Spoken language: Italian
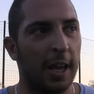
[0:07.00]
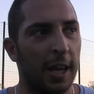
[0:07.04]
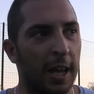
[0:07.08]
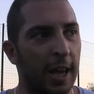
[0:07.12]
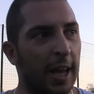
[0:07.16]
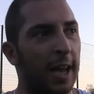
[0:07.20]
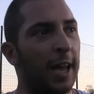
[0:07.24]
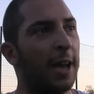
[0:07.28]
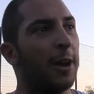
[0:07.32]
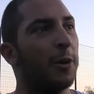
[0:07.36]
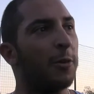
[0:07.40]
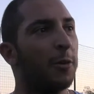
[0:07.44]

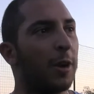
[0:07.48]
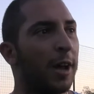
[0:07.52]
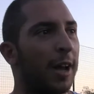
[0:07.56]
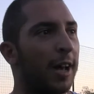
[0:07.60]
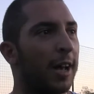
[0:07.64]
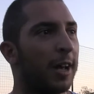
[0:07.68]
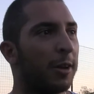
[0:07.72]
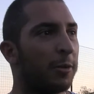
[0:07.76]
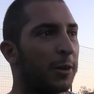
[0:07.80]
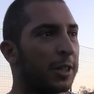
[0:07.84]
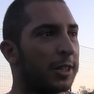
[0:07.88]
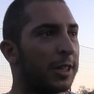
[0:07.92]
È
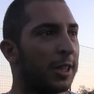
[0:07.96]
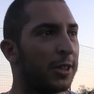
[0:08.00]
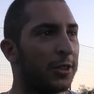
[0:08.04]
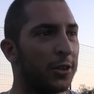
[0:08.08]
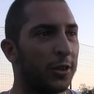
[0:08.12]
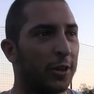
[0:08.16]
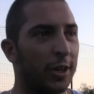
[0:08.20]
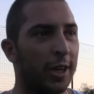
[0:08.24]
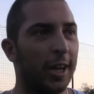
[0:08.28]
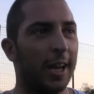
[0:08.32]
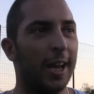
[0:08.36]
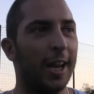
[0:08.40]
una, una
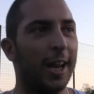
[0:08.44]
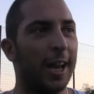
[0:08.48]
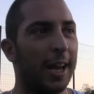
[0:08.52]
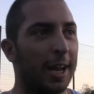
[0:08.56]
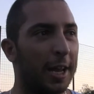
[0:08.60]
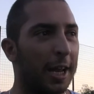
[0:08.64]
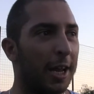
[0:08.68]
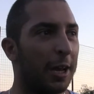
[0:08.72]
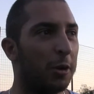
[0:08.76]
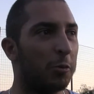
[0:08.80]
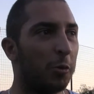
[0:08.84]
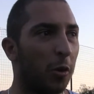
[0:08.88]

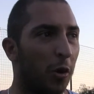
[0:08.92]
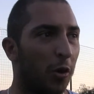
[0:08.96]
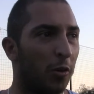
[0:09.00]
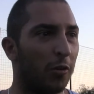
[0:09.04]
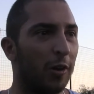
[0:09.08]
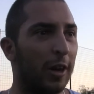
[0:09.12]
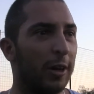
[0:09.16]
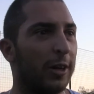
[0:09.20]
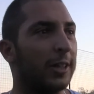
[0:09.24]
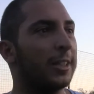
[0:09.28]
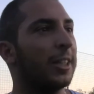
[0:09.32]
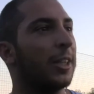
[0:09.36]
stagione
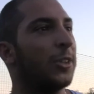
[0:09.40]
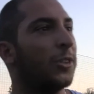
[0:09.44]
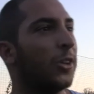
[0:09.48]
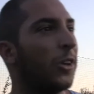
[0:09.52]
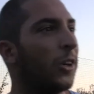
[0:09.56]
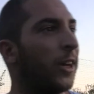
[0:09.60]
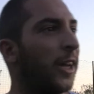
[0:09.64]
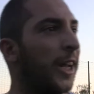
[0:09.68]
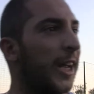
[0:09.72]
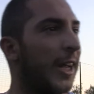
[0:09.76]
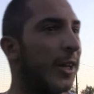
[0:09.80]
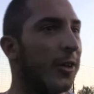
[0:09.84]
nuova, una
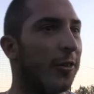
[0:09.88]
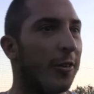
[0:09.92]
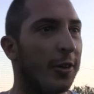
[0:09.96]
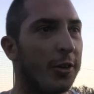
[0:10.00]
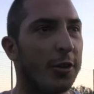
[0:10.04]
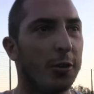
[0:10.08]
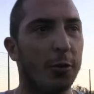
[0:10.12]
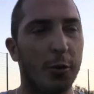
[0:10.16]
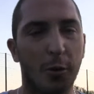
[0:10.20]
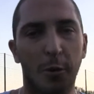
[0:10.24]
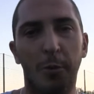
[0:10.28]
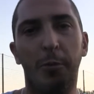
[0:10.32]
stagione dove
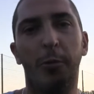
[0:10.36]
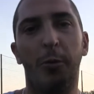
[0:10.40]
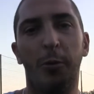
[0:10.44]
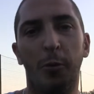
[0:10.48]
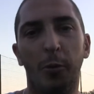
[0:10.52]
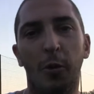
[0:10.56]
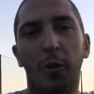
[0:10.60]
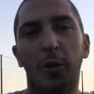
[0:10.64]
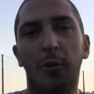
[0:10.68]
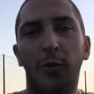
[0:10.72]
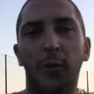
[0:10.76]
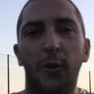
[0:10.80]
c'è un gruppo
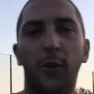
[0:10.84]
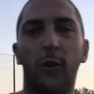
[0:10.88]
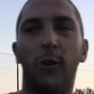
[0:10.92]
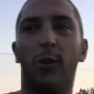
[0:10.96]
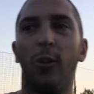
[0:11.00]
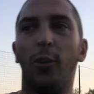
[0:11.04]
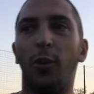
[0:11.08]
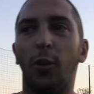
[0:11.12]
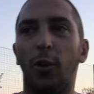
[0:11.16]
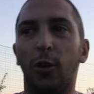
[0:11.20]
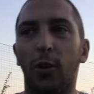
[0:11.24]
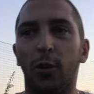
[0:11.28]

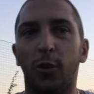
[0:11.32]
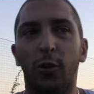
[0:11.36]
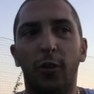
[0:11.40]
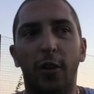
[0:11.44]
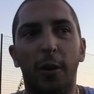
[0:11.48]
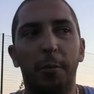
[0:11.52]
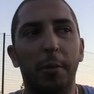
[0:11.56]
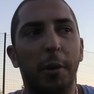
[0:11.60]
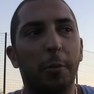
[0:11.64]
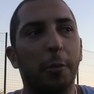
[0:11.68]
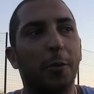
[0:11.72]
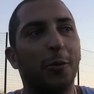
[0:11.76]
nuovo, dove
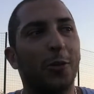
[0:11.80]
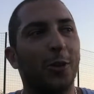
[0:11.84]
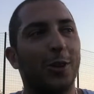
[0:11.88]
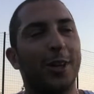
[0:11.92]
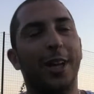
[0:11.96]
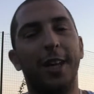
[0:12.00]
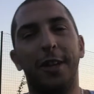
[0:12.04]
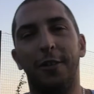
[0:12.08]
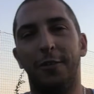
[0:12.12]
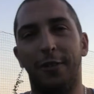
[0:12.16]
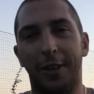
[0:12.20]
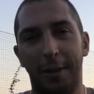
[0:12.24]
abbiamo voglia
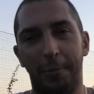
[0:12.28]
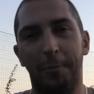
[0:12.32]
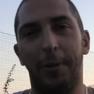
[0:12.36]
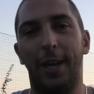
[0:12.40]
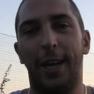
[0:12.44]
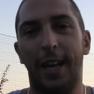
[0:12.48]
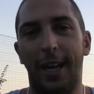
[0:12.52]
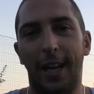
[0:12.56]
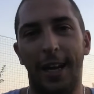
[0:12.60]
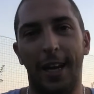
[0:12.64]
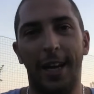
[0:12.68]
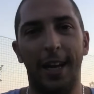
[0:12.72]
di far
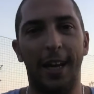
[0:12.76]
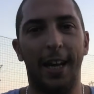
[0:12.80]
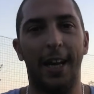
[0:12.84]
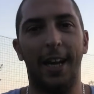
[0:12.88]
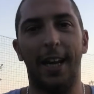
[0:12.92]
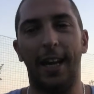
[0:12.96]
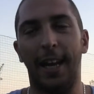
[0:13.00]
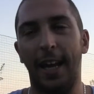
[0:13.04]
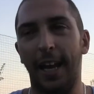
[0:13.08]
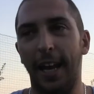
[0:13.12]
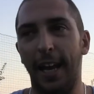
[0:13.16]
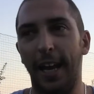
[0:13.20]
bene
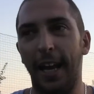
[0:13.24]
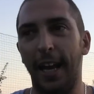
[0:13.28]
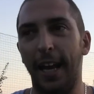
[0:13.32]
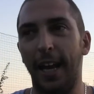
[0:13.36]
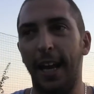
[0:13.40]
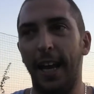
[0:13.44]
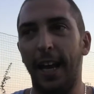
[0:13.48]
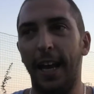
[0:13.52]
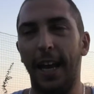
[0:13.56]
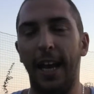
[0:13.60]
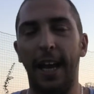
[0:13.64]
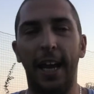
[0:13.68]

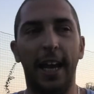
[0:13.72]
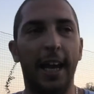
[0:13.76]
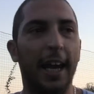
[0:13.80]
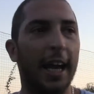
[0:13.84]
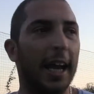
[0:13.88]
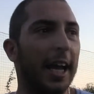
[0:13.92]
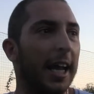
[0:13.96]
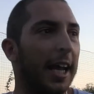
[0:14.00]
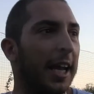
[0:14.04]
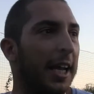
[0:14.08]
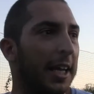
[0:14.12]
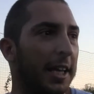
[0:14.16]
e,
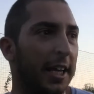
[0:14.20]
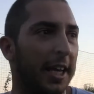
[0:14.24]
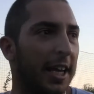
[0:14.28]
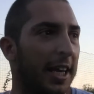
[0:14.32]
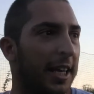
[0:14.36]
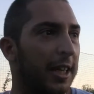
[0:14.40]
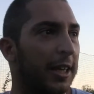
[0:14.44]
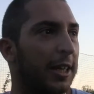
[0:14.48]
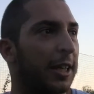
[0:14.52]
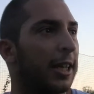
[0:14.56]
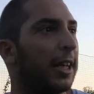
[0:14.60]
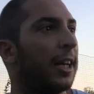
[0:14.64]
e
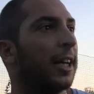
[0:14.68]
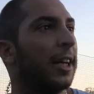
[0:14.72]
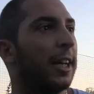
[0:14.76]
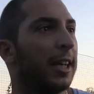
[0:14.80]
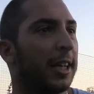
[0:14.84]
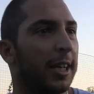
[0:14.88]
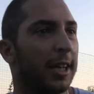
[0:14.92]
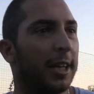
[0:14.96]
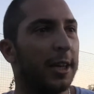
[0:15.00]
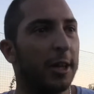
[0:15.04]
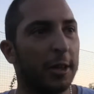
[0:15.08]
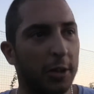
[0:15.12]
niente,
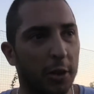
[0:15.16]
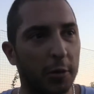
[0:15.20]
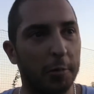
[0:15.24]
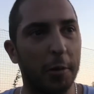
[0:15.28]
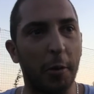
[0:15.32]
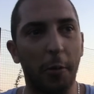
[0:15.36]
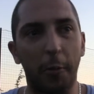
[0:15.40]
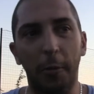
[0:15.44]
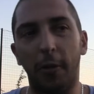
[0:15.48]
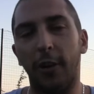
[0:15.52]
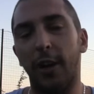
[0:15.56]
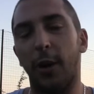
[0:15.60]

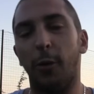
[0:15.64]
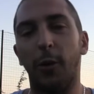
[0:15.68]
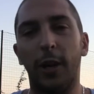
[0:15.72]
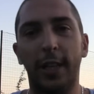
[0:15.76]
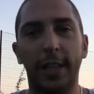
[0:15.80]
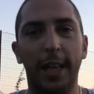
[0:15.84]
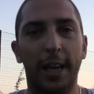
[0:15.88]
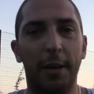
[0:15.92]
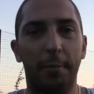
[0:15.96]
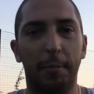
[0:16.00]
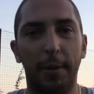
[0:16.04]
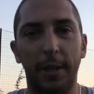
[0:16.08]
dobbiamo
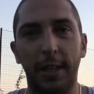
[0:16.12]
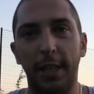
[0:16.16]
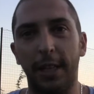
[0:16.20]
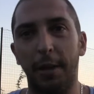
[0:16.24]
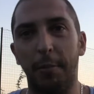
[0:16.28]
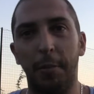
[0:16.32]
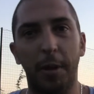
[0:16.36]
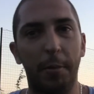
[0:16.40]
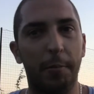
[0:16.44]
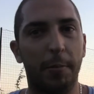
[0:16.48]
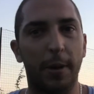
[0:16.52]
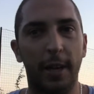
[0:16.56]
guardare partita
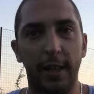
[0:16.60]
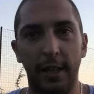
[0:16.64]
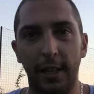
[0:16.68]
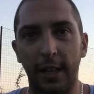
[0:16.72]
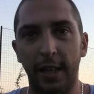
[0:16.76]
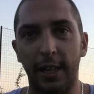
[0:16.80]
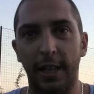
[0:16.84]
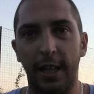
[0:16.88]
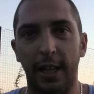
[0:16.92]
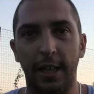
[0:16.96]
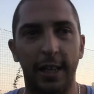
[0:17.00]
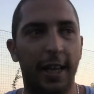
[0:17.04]
per
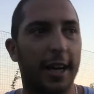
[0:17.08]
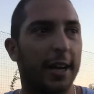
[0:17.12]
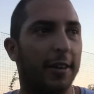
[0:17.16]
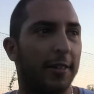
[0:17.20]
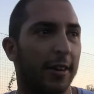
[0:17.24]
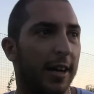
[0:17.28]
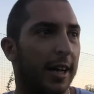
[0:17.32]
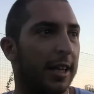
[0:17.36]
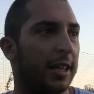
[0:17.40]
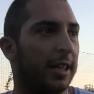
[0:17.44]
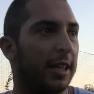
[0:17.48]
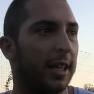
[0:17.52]
partita, andare
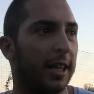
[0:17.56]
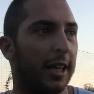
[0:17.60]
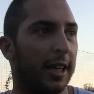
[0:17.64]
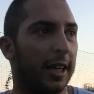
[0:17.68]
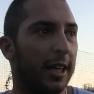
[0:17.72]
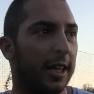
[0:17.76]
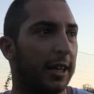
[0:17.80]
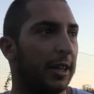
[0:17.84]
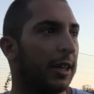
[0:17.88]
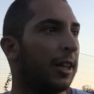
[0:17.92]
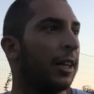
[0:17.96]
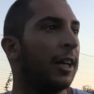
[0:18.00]
avanti,
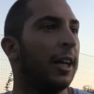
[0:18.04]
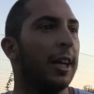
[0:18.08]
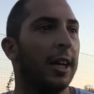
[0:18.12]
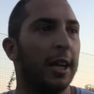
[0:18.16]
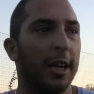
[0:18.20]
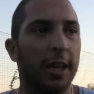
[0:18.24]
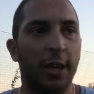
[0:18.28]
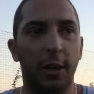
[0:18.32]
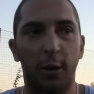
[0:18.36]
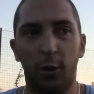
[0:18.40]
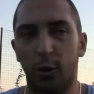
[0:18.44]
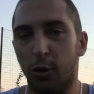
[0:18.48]
il
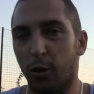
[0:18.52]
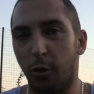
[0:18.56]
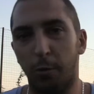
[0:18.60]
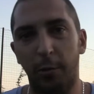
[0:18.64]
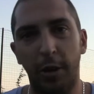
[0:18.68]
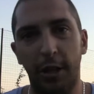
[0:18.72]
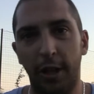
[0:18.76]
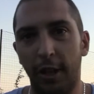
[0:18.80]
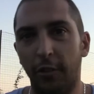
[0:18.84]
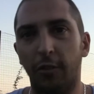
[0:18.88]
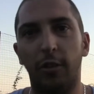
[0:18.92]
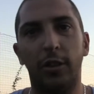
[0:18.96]
nostro
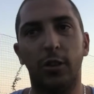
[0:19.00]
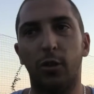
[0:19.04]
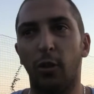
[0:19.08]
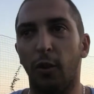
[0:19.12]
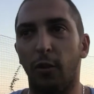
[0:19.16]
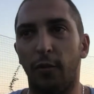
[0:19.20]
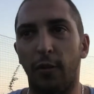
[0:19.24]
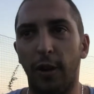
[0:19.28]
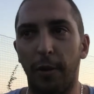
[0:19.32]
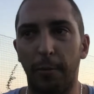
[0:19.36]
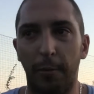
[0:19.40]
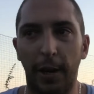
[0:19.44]
obiettivo è solo
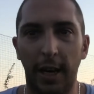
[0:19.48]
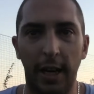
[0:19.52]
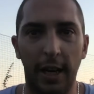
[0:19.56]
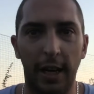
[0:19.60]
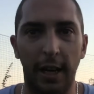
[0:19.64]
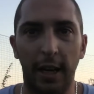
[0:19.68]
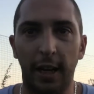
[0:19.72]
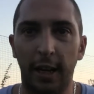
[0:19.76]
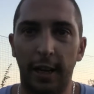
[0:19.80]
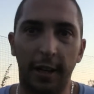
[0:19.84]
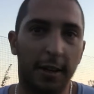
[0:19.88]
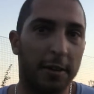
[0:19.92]
far bene
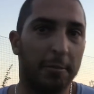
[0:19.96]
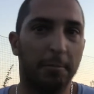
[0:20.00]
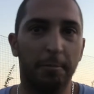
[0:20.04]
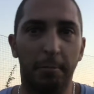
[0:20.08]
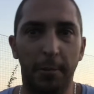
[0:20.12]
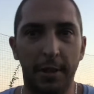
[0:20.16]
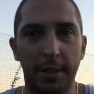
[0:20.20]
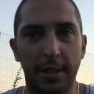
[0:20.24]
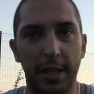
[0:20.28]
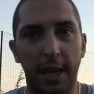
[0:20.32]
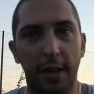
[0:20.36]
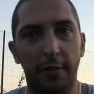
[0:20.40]

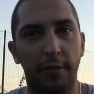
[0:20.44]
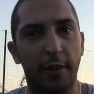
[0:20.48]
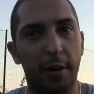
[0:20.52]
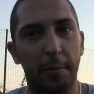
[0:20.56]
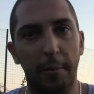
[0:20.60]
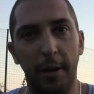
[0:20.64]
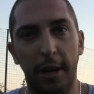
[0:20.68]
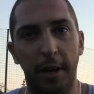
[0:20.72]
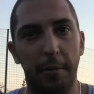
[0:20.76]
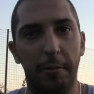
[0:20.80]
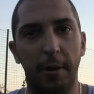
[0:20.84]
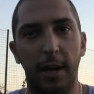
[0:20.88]
pensare a far
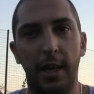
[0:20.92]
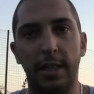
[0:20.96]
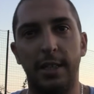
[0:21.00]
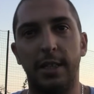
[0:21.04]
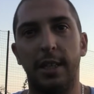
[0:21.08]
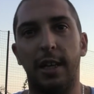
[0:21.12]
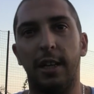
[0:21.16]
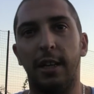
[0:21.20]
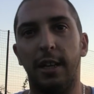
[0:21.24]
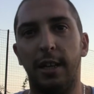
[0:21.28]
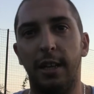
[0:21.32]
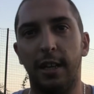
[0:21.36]
bene e
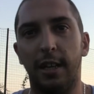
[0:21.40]
basta.